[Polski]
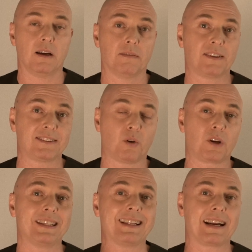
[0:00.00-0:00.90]
w
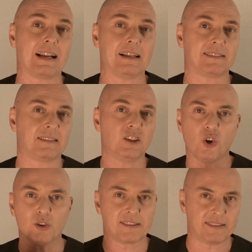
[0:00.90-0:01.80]
historii narracji
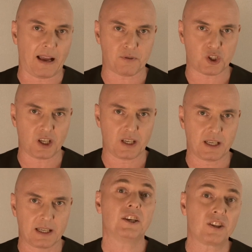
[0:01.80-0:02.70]
od zawsze
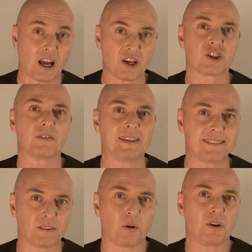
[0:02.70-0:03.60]
i także w
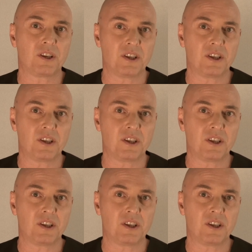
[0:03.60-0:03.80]
historii